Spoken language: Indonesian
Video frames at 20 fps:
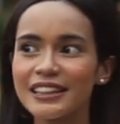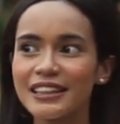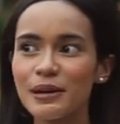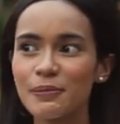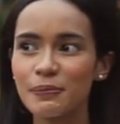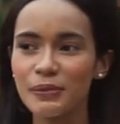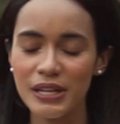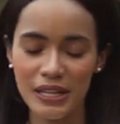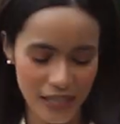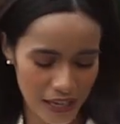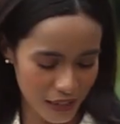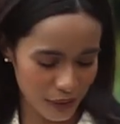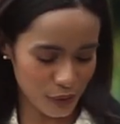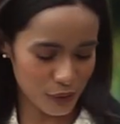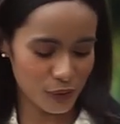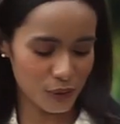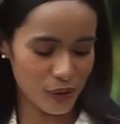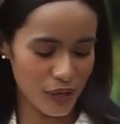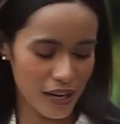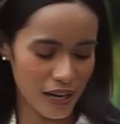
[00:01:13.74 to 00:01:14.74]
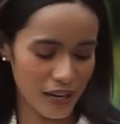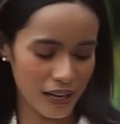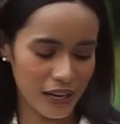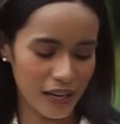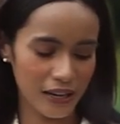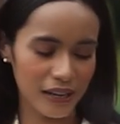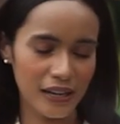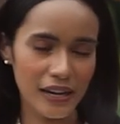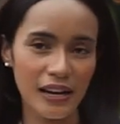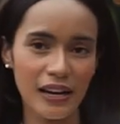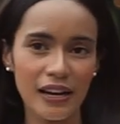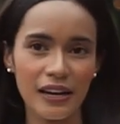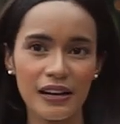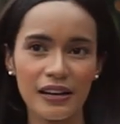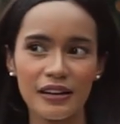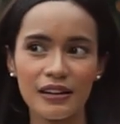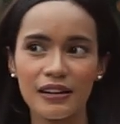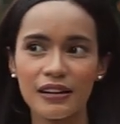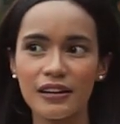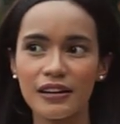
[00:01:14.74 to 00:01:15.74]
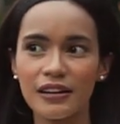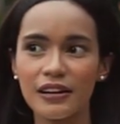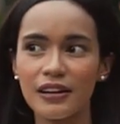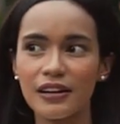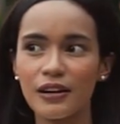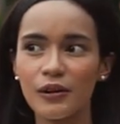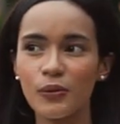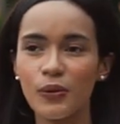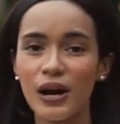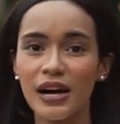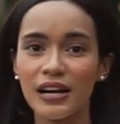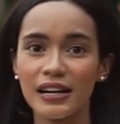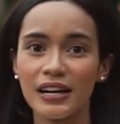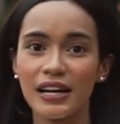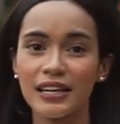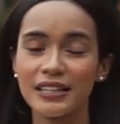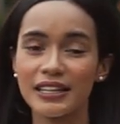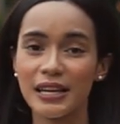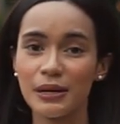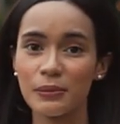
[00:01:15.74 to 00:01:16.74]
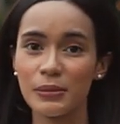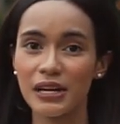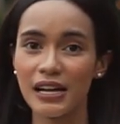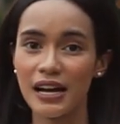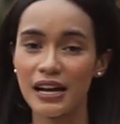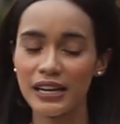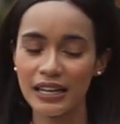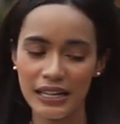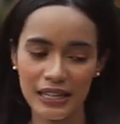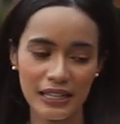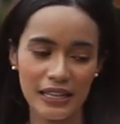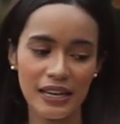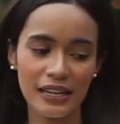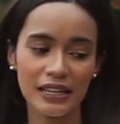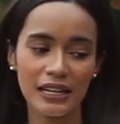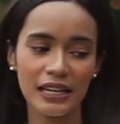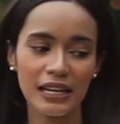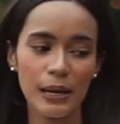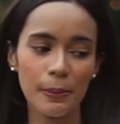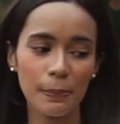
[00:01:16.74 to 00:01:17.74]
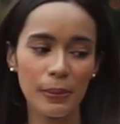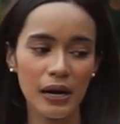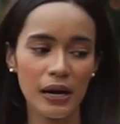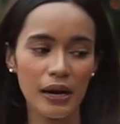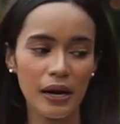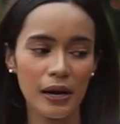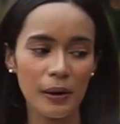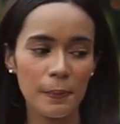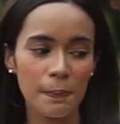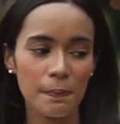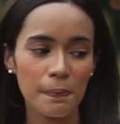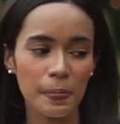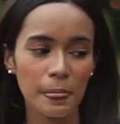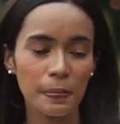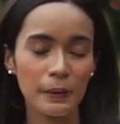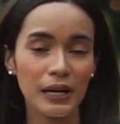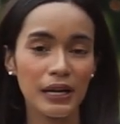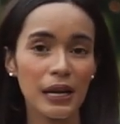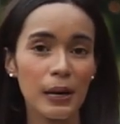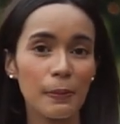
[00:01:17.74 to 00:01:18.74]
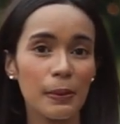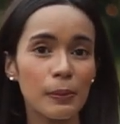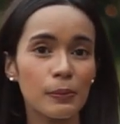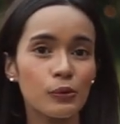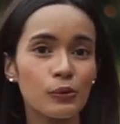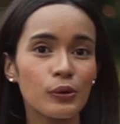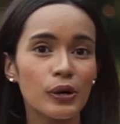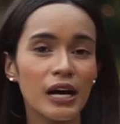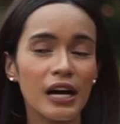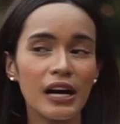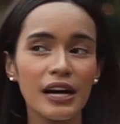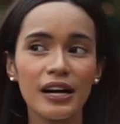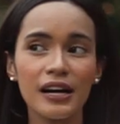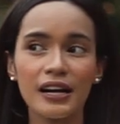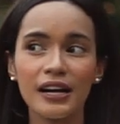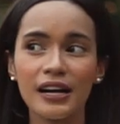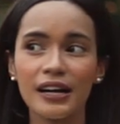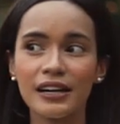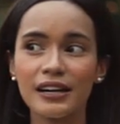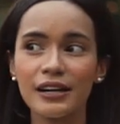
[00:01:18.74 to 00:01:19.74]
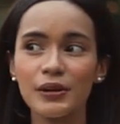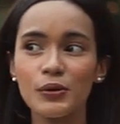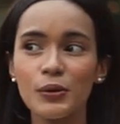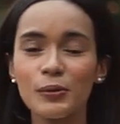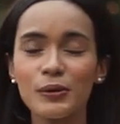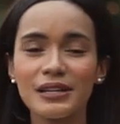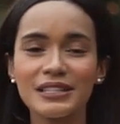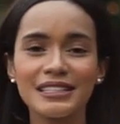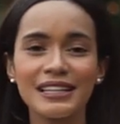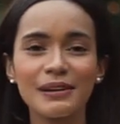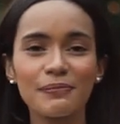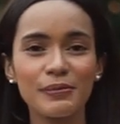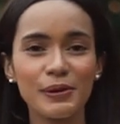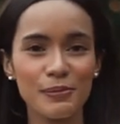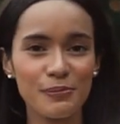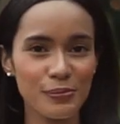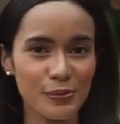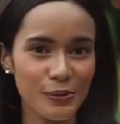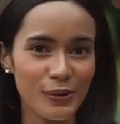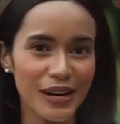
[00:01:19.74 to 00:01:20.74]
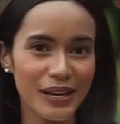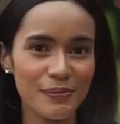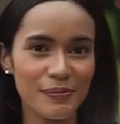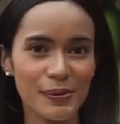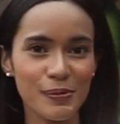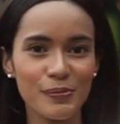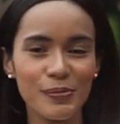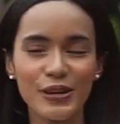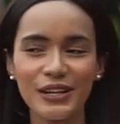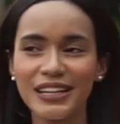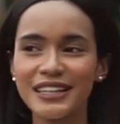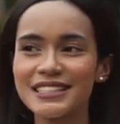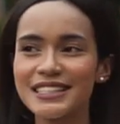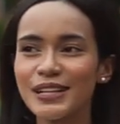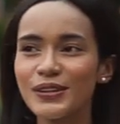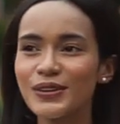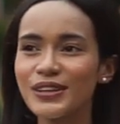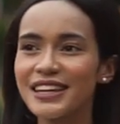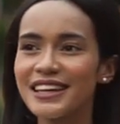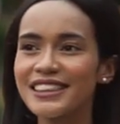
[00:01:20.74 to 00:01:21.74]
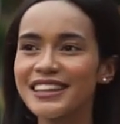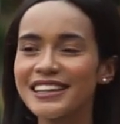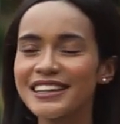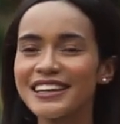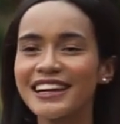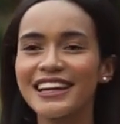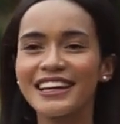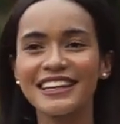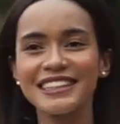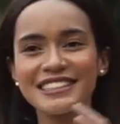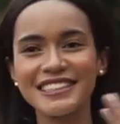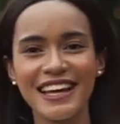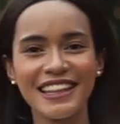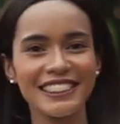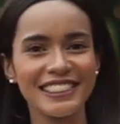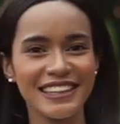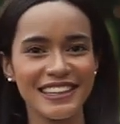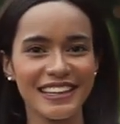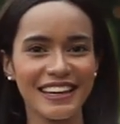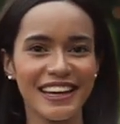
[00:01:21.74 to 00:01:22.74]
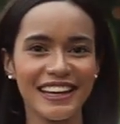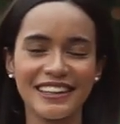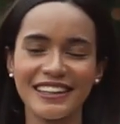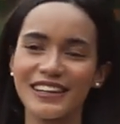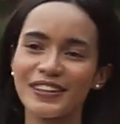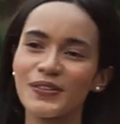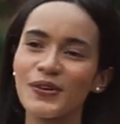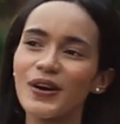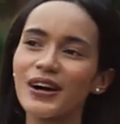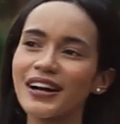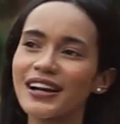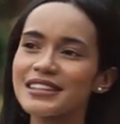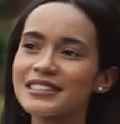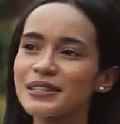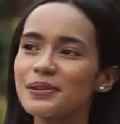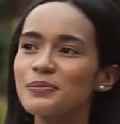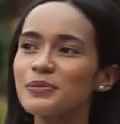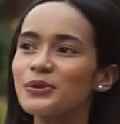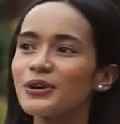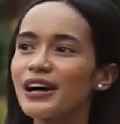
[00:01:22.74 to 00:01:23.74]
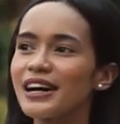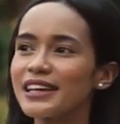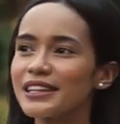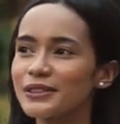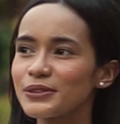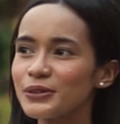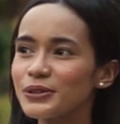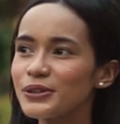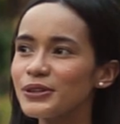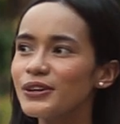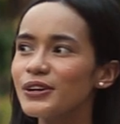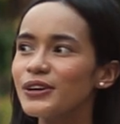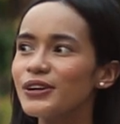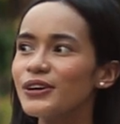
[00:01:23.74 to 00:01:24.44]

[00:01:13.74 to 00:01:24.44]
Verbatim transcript: tapi ya itu juga karena uh, warnanya yang menarik dan kenapa kenapa bunga karena gue merasa perempuan perempuan kan selalu identik dengan kecantikan dan gue ngerasa bunga itu